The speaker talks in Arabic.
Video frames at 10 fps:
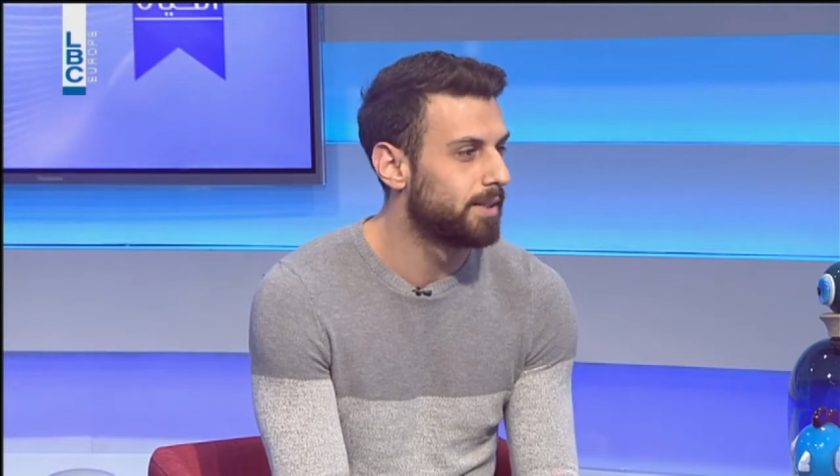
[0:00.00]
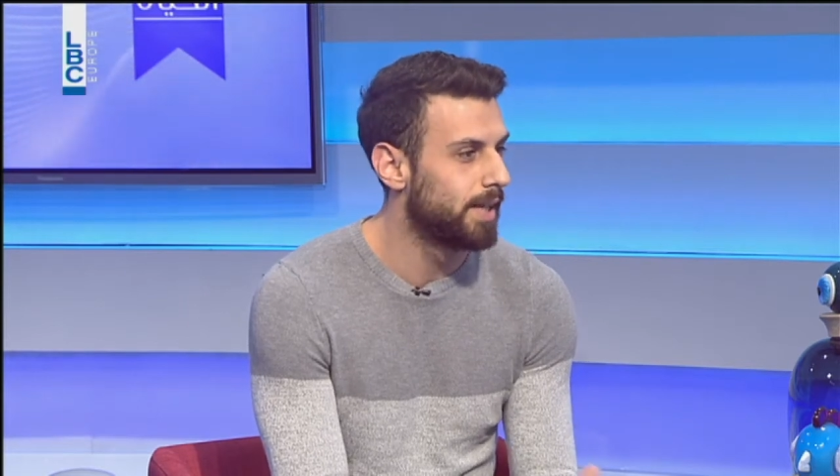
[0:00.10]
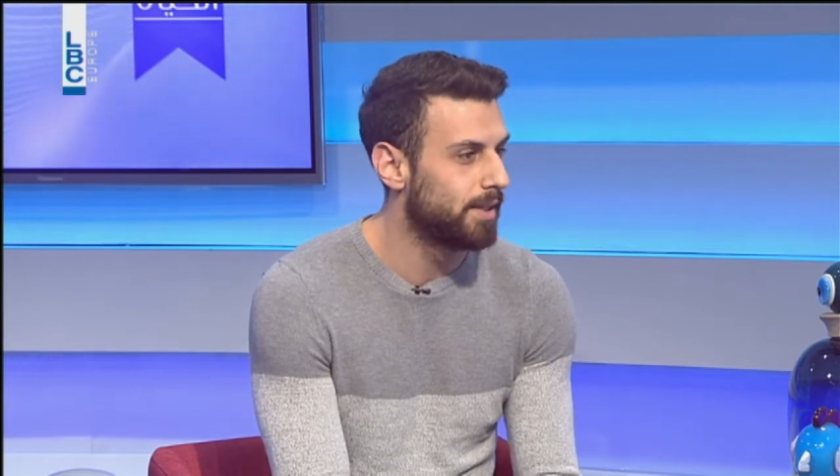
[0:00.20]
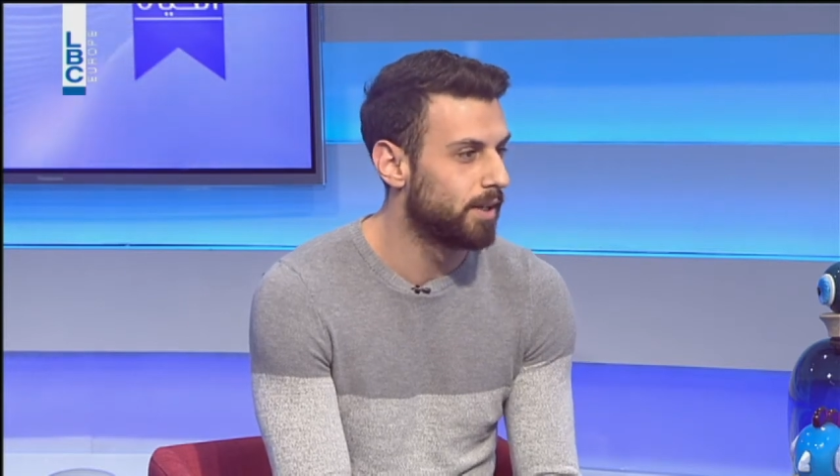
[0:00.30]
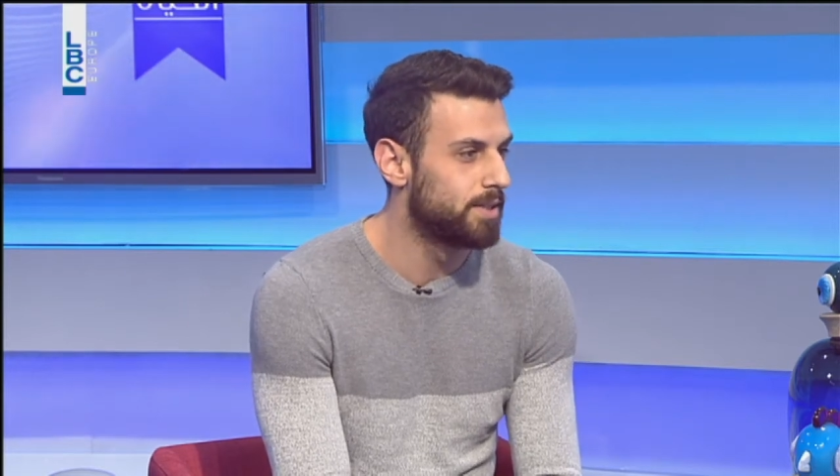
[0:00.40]

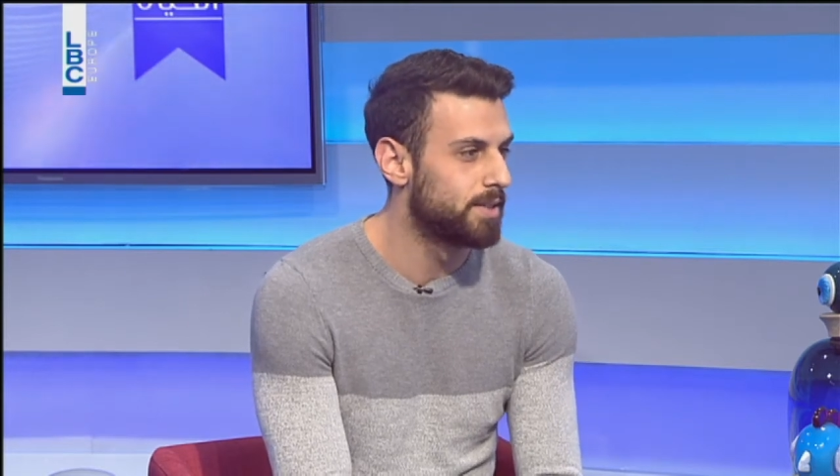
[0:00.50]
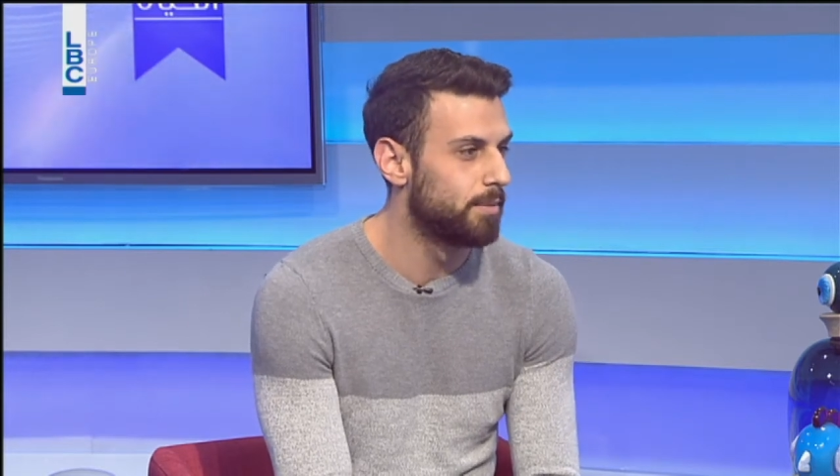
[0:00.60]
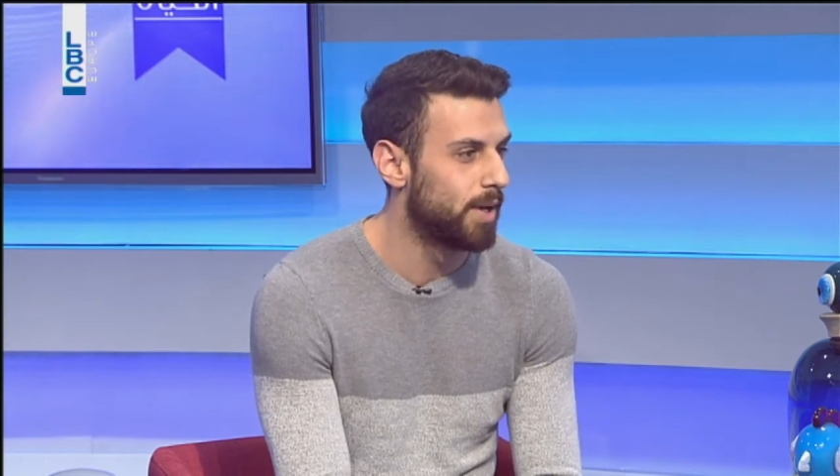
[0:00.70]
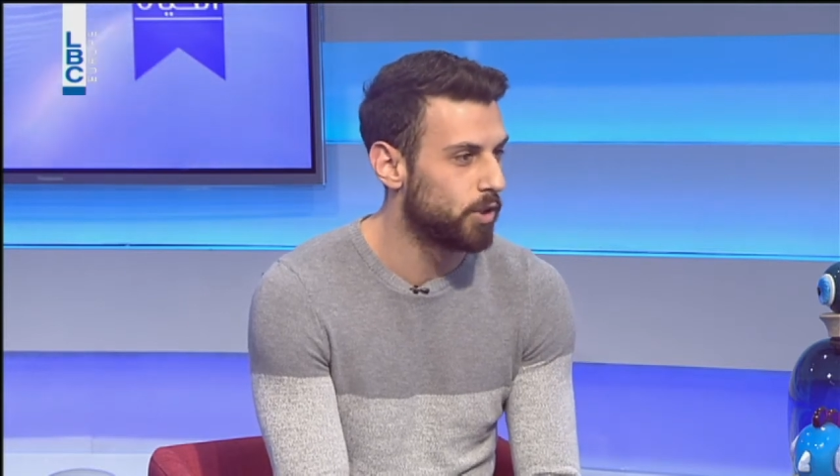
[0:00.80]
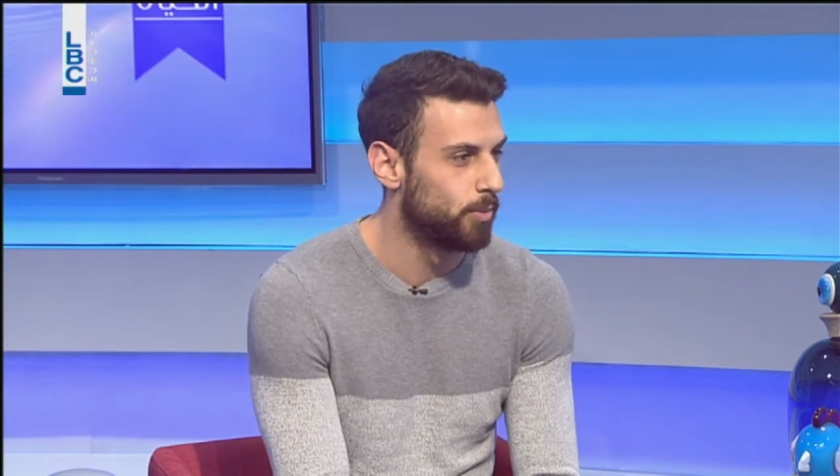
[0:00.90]
كيت هاتسون
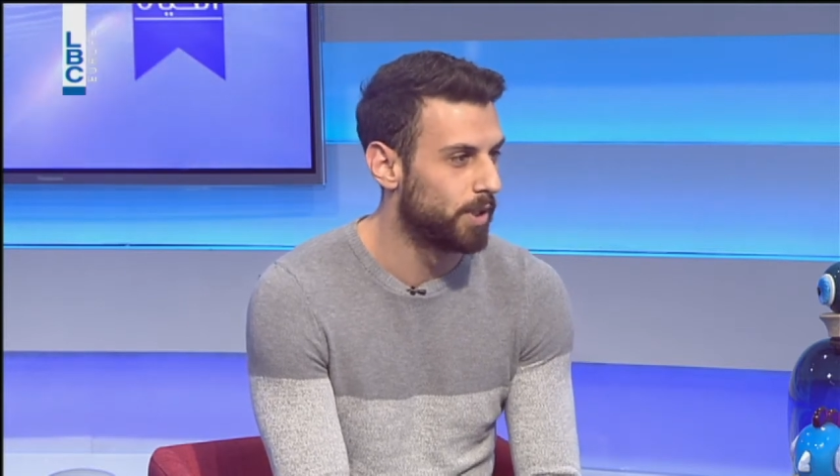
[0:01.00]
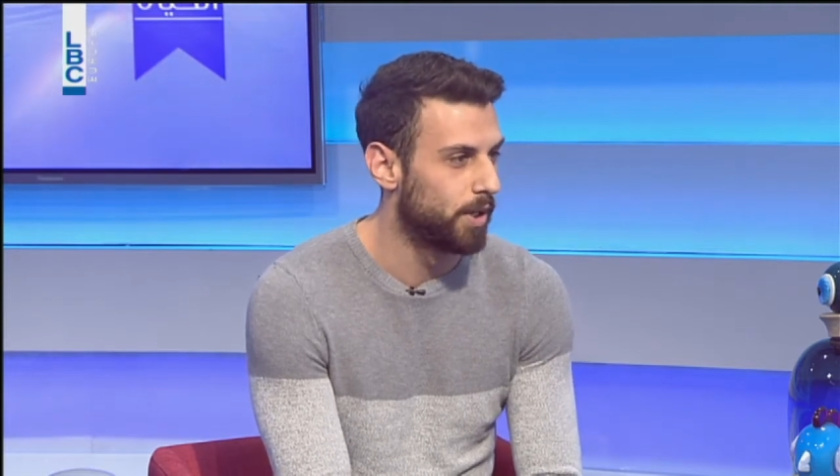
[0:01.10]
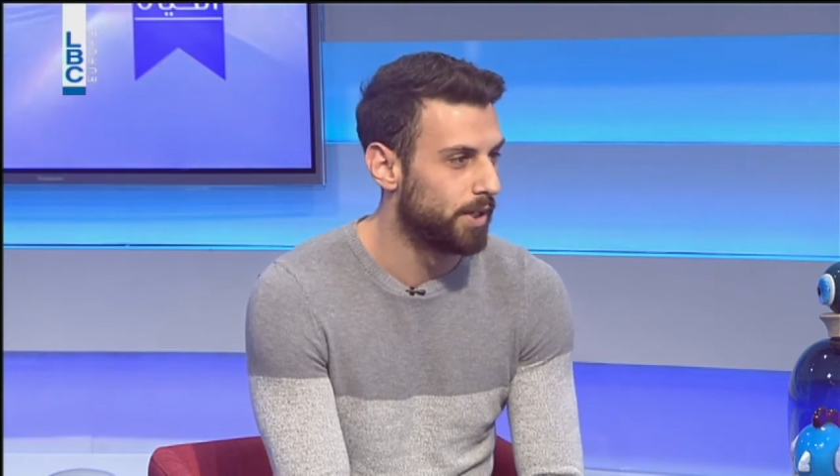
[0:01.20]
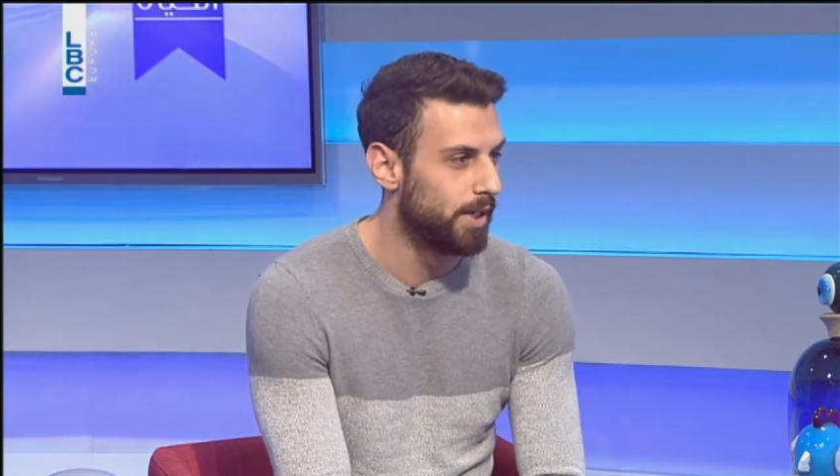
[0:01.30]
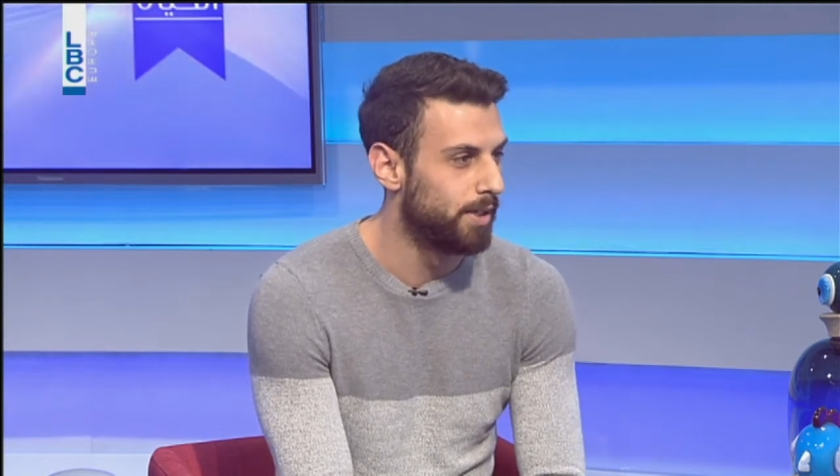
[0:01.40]
ماثيو
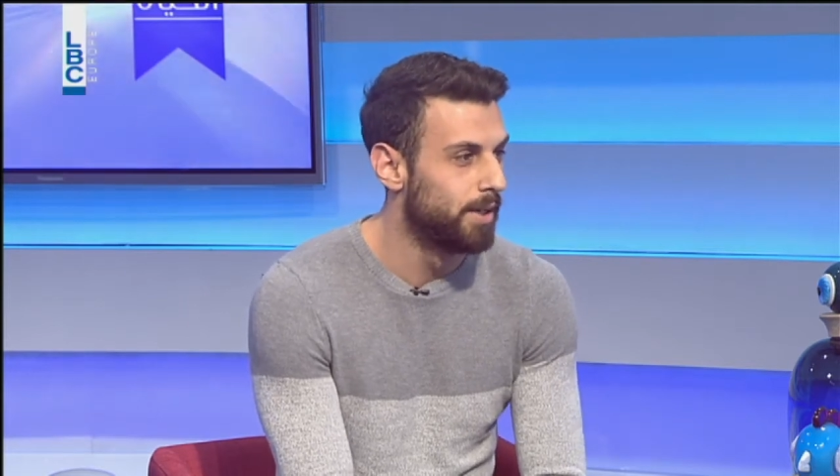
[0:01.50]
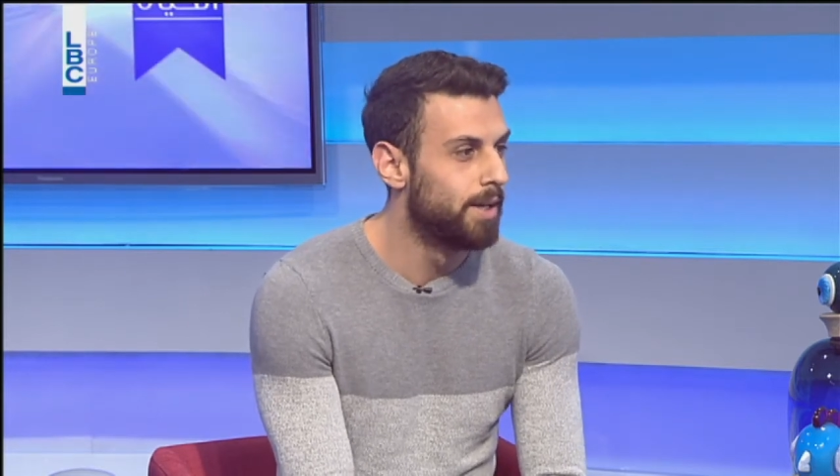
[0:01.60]
ماكونهي